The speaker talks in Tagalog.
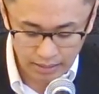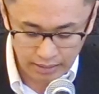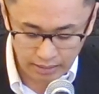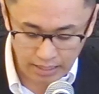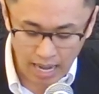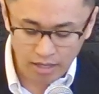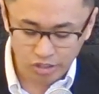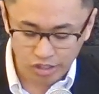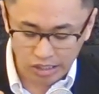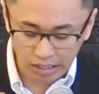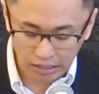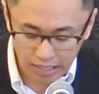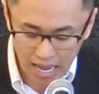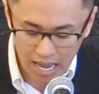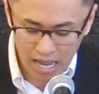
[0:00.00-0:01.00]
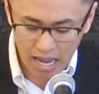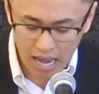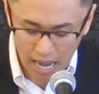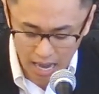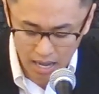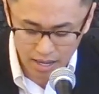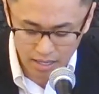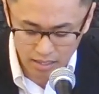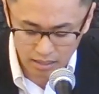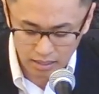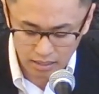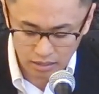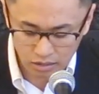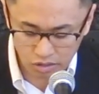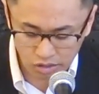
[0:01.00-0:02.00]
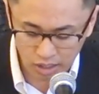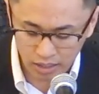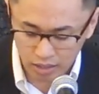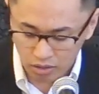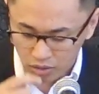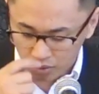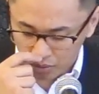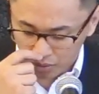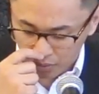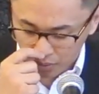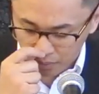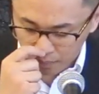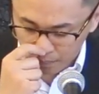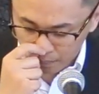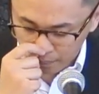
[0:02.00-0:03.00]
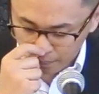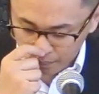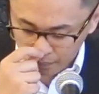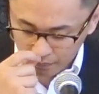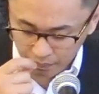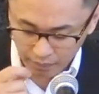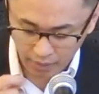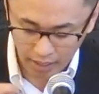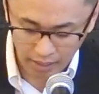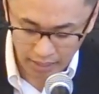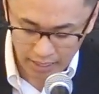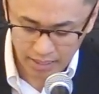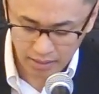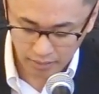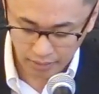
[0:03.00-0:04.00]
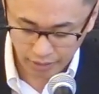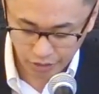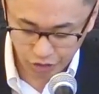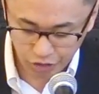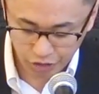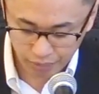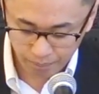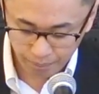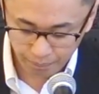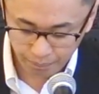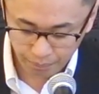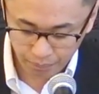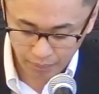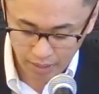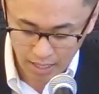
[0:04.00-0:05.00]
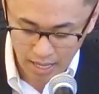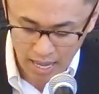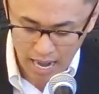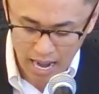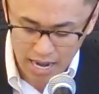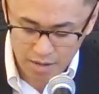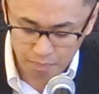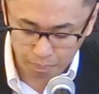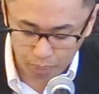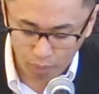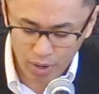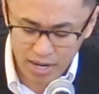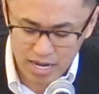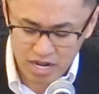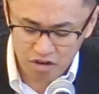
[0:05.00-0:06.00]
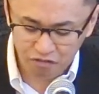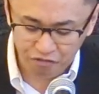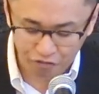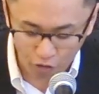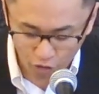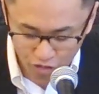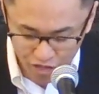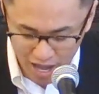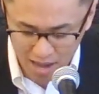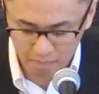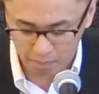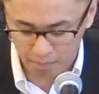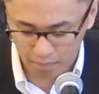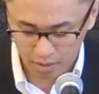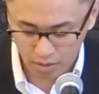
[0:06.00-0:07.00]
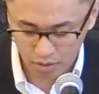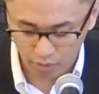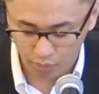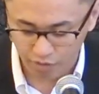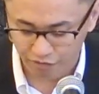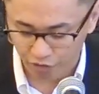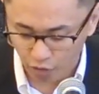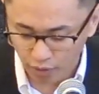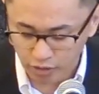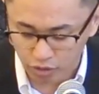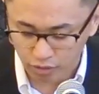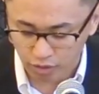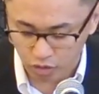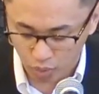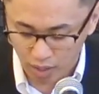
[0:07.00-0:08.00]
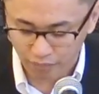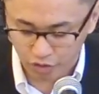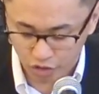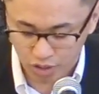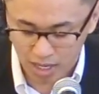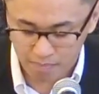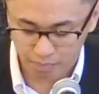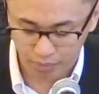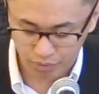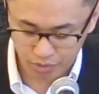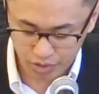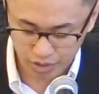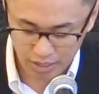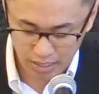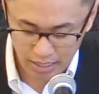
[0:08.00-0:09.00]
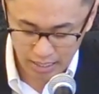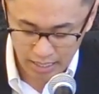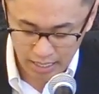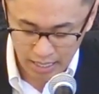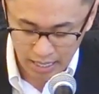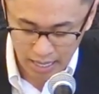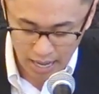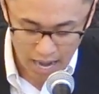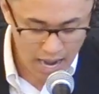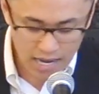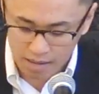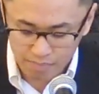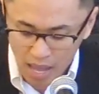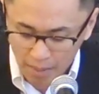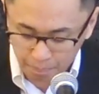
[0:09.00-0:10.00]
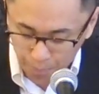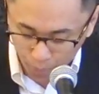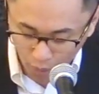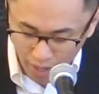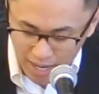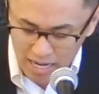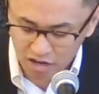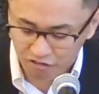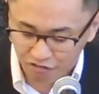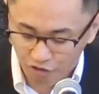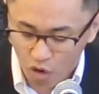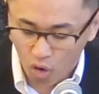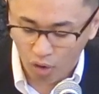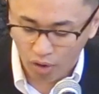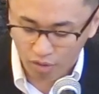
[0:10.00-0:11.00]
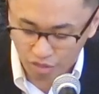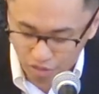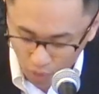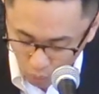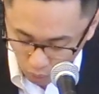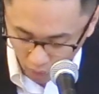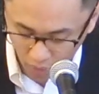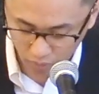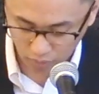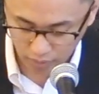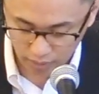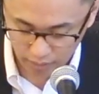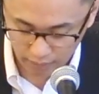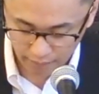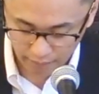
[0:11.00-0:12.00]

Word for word: Dahil sila ay sa iyo. In English, I pray for them, referring to the 12 disciples. I am not praying for the world,